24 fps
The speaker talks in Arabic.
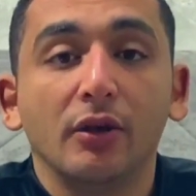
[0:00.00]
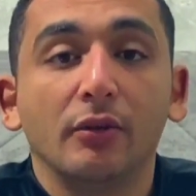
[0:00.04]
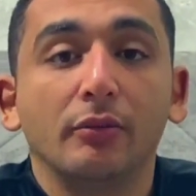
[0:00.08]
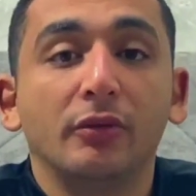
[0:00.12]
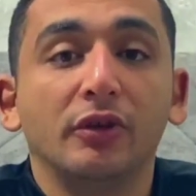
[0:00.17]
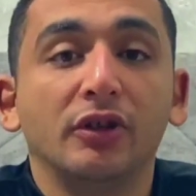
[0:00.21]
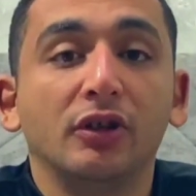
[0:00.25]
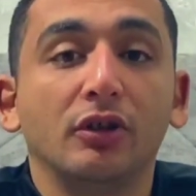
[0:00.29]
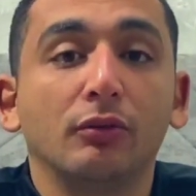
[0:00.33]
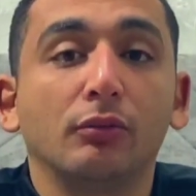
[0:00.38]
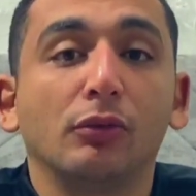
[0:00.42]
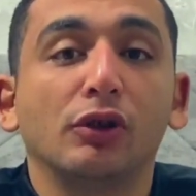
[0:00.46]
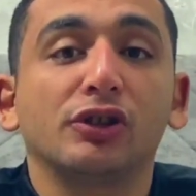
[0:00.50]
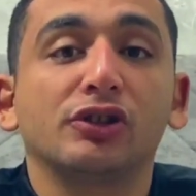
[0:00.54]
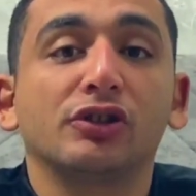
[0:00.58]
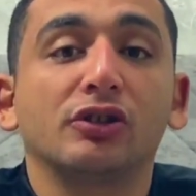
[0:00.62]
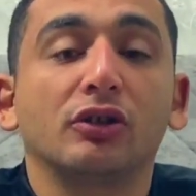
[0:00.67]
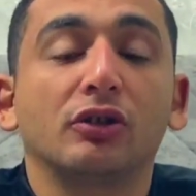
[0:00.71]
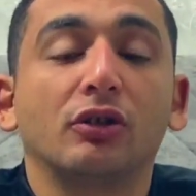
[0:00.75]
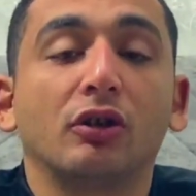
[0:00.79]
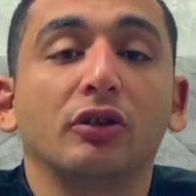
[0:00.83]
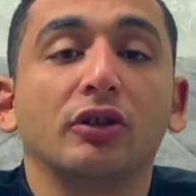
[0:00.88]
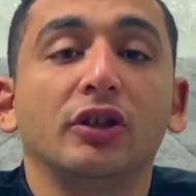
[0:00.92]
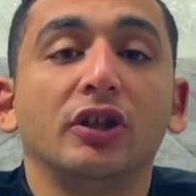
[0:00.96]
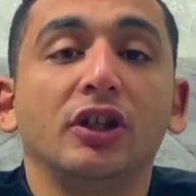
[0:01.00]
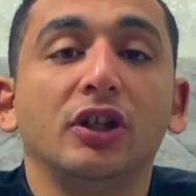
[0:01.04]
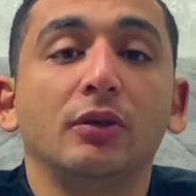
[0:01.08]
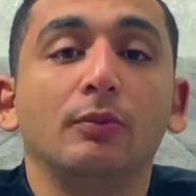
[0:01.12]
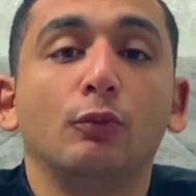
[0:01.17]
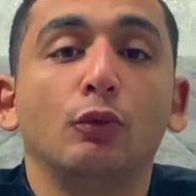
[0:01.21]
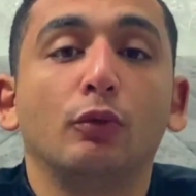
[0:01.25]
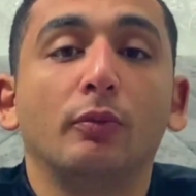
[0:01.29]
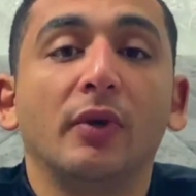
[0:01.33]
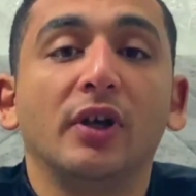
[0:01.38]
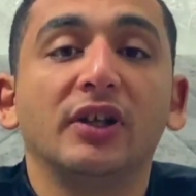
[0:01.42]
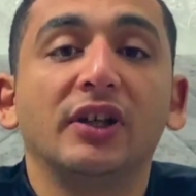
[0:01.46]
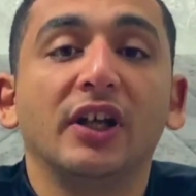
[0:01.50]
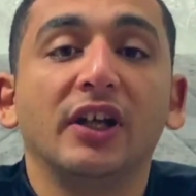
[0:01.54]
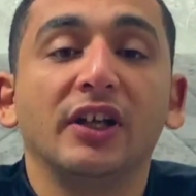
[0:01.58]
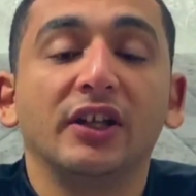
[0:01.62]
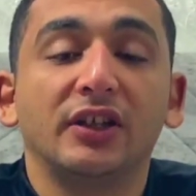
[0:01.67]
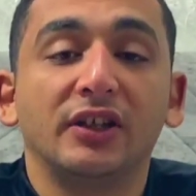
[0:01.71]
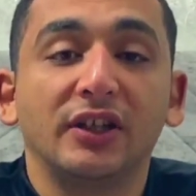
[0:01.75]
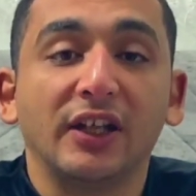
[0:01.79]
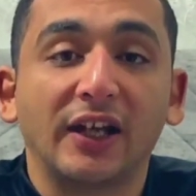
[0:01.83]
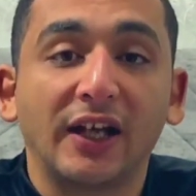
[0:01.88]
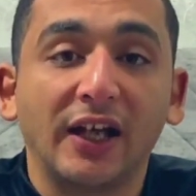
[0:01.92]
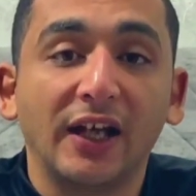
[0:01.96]
من المصري القديم وبدأت
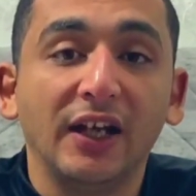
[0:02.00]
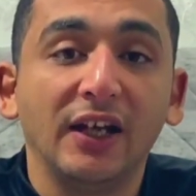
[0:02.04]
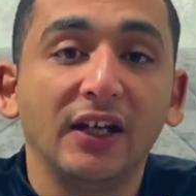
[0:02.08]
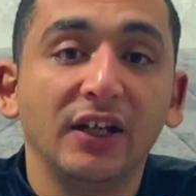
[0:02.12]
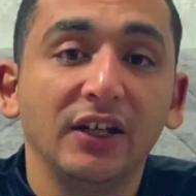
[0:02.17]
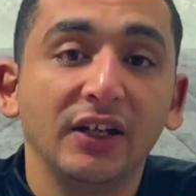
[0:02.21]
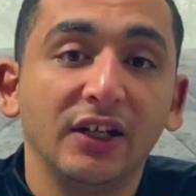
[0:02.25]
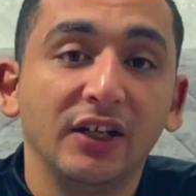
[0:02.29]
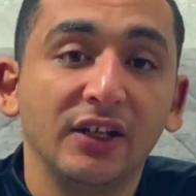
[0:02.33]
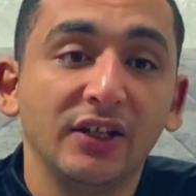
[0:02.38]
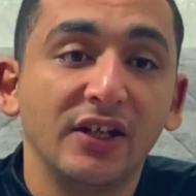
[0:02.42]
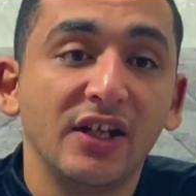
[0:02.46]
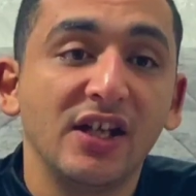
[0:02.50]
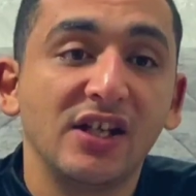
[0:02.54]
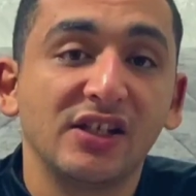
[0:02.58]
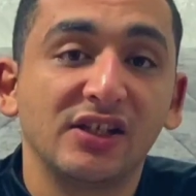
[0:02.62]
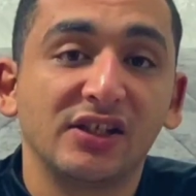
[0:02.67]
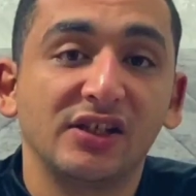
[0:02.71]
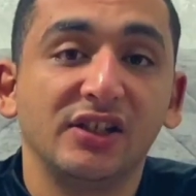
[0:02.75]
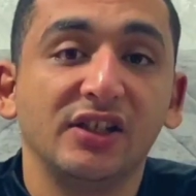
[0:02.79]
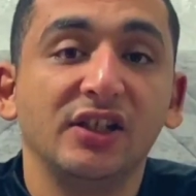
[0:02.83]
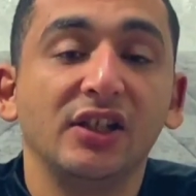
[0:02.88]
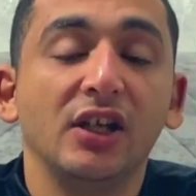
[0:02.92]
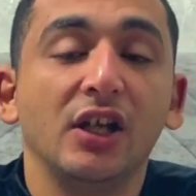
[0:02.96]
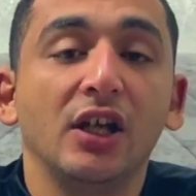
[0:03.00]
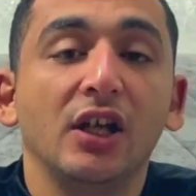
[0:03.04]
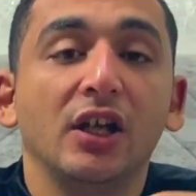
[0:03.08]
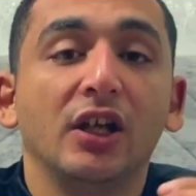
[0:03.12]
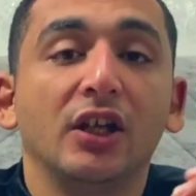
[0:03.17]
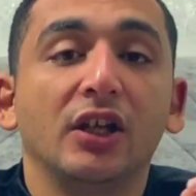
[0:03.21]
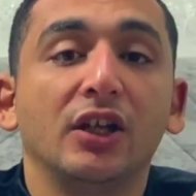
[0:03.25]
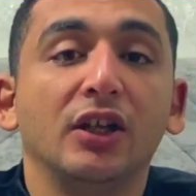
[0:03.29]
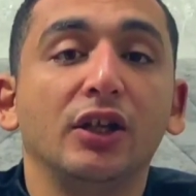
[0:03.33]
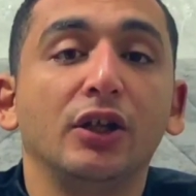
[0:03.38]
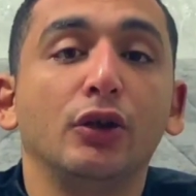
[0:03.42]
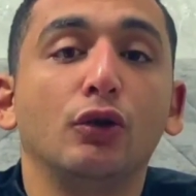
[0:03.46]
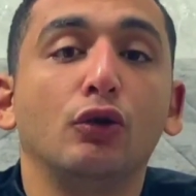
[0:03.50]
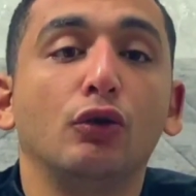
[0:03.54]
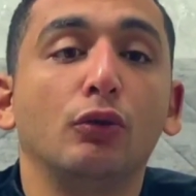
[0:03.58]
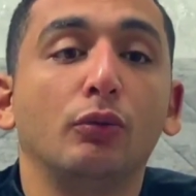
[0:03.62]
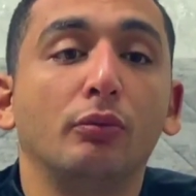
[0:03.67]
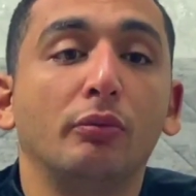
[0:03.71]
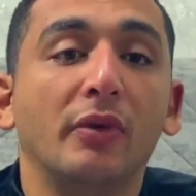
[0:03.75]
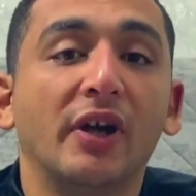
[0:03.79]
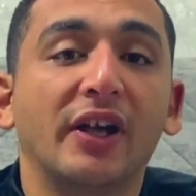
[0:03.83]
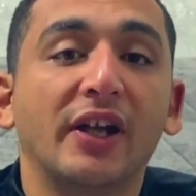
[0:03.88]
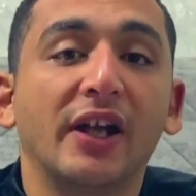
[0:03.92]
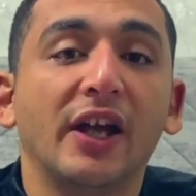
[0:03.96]
تخلي الناس دي ليهم
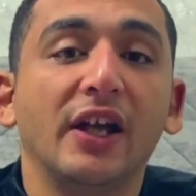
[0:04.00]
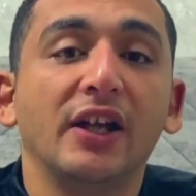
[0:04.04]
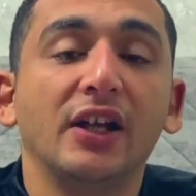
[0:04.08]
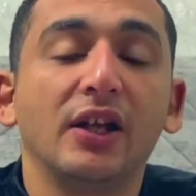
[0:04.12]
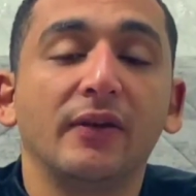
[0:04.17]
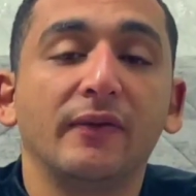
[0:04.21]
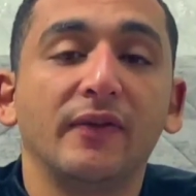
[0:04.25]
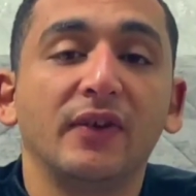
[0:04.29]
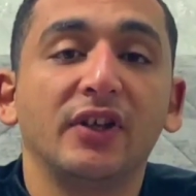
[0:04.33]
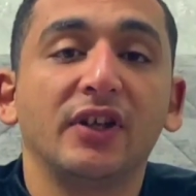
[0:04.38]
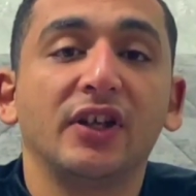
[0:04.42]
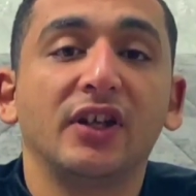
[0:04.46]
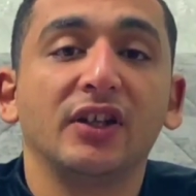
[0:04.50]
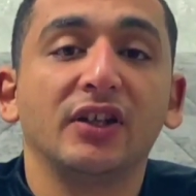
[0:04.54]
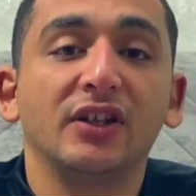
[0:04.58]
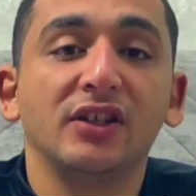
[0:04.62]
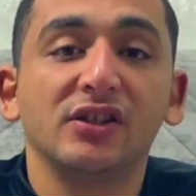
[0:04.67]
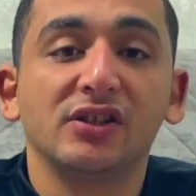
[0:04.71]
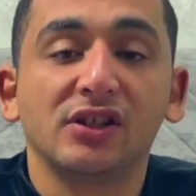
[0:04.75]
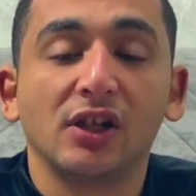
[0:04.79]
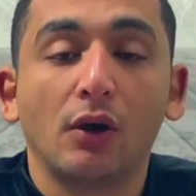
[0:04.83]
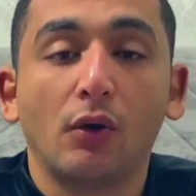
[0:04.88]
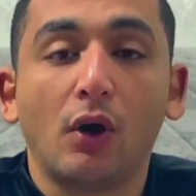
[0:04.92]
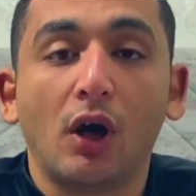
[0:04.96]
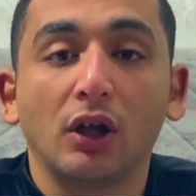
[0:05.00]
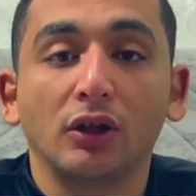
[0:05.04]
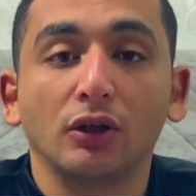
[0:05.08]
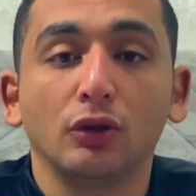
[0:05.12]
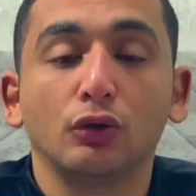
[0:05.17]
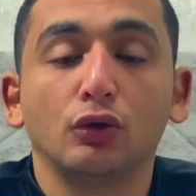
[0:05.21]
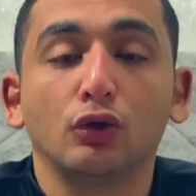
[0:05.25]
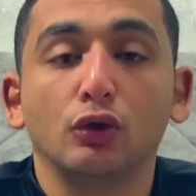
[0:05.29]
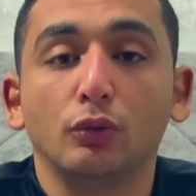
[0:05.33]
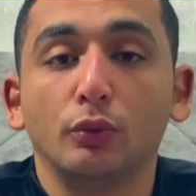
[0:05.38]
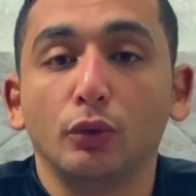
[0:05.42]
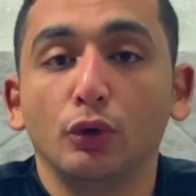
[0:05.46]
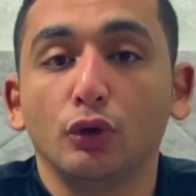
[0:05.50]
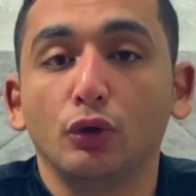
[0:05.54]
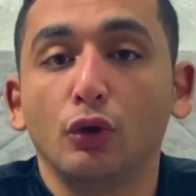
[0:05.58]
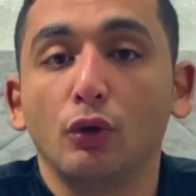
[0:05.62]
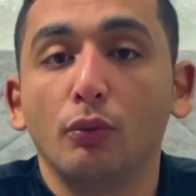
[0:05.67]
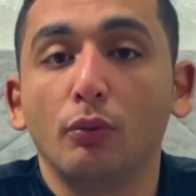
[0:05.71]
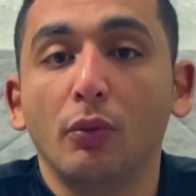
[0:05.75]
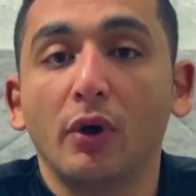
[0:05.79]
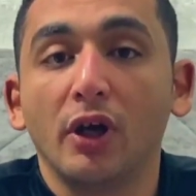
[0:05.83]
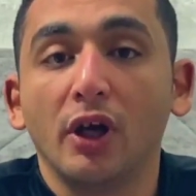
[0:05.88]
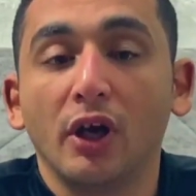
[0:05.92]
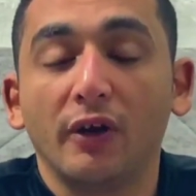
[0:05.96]
مكانة في الكنيسة وعطتهم إن
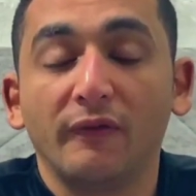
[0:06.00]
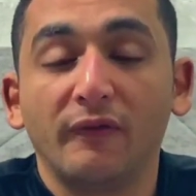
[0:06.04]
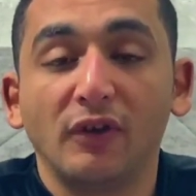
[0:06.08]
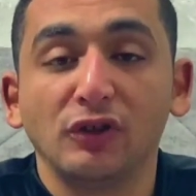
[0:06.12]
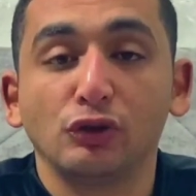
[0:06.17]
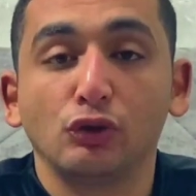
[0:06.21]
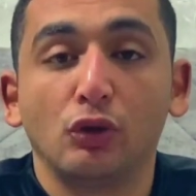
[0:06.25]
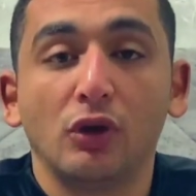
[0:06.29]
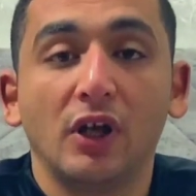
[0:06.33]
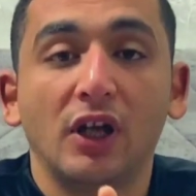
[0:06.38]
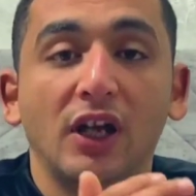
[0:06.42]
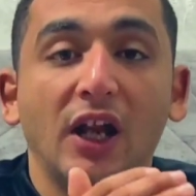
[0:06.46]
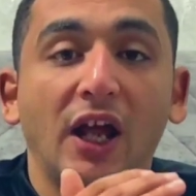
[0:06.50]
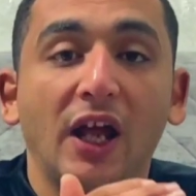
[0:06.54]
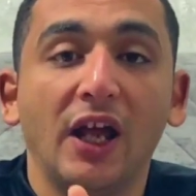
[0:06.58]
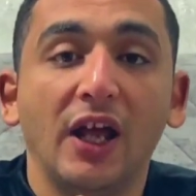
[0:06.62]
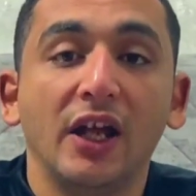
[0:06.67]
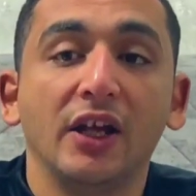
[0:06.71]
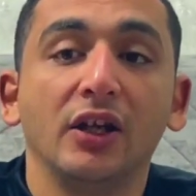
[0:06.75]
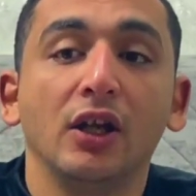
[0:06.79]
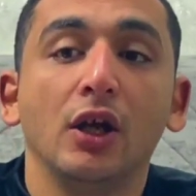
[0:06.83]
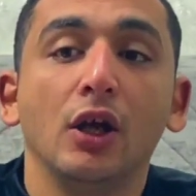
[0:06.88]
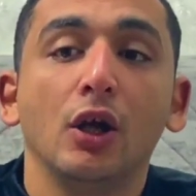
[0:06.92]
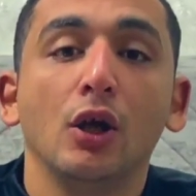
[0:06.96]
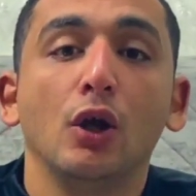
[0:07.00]
هم يحفظوا الألحان